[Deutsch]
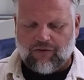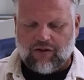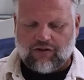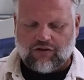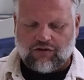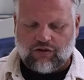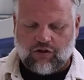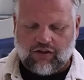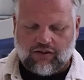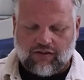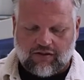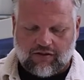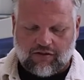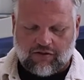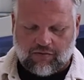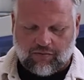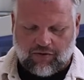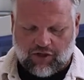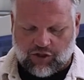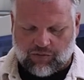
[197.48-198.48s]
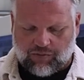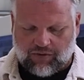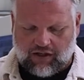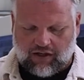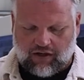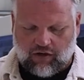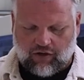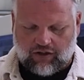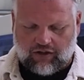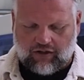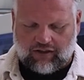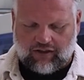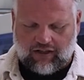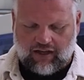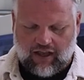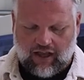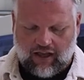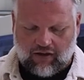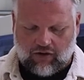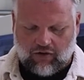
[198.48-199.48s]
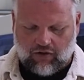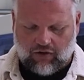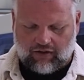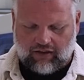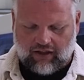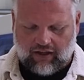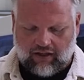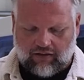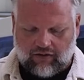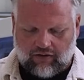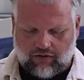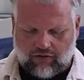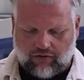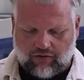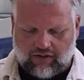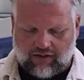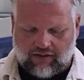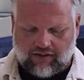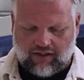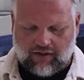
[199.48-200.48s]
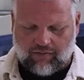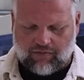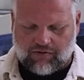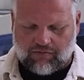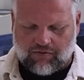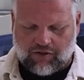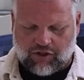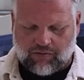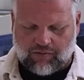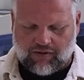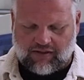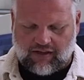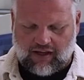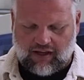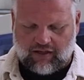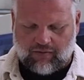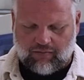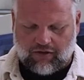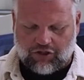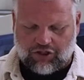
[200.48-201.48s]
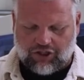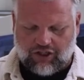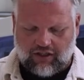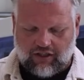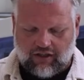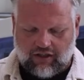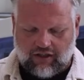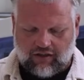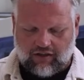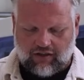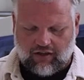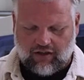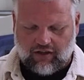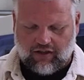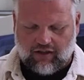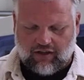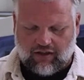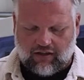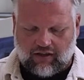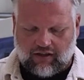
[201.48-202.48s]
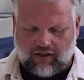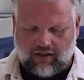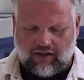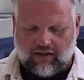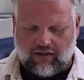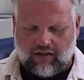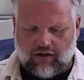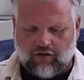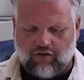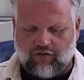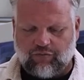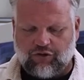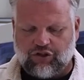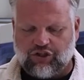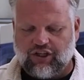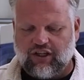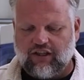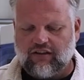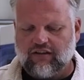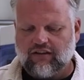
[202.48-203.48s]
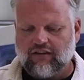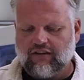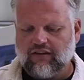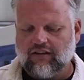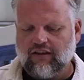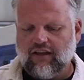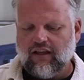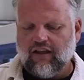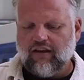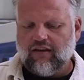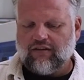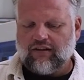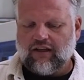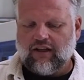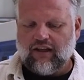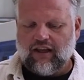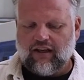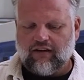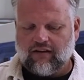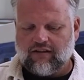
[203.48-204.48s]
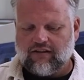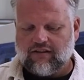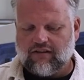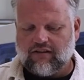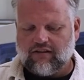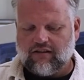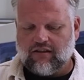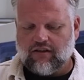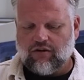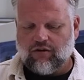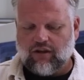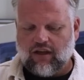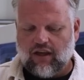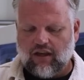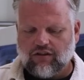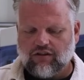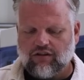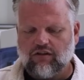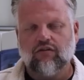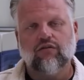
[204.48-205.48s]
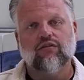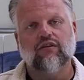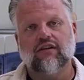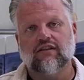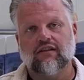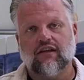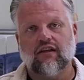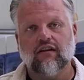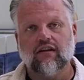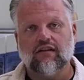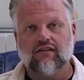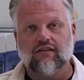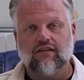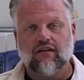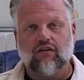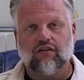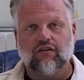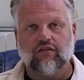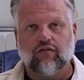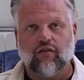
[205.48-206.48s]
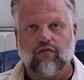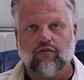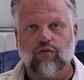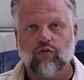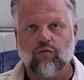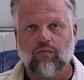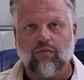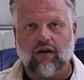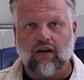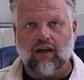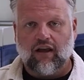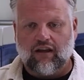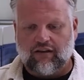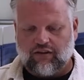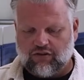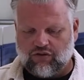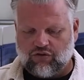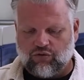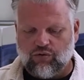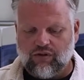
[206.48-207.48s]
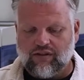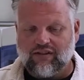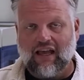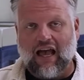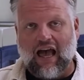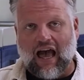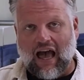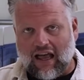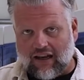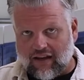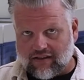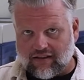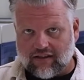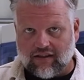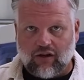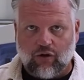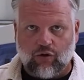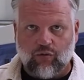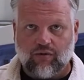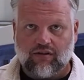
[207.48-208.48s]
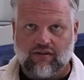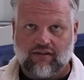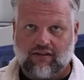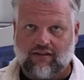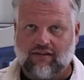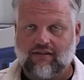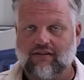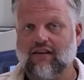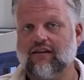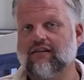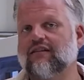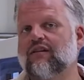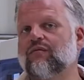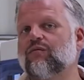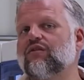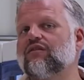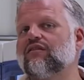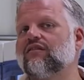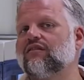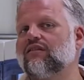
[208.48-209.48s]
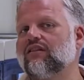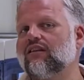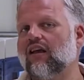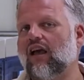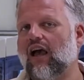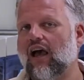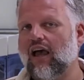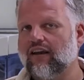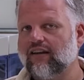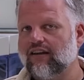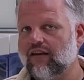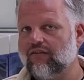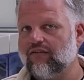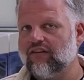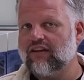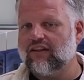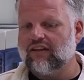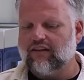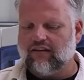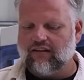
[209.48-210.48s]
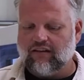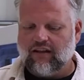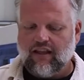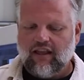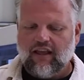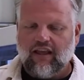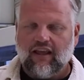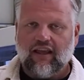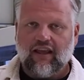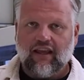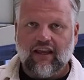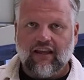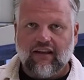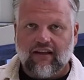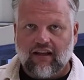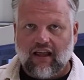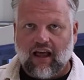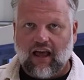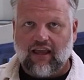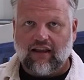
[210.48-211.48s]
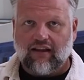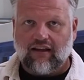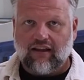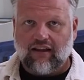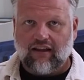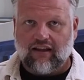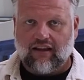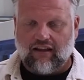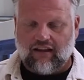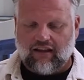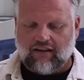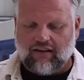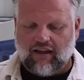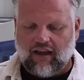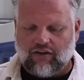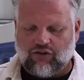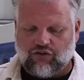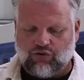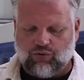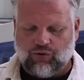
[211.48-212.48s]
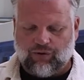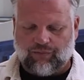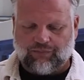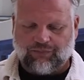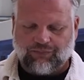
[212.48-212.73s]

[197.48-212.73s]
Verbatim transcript: Sollten Sie zum Beispiel dann auch hier den Lagerort ändern und ich nehme zum Beispiel jetzt eine Maschine, gehe hier auf Bestätigen, dann ändert sich die Location und es ändert sich auch die Verfügbarkeit des Tools. Alles in der Übersicht. Das heißt, Sie müssen nie rein navigieren in, eine, in ein Tool.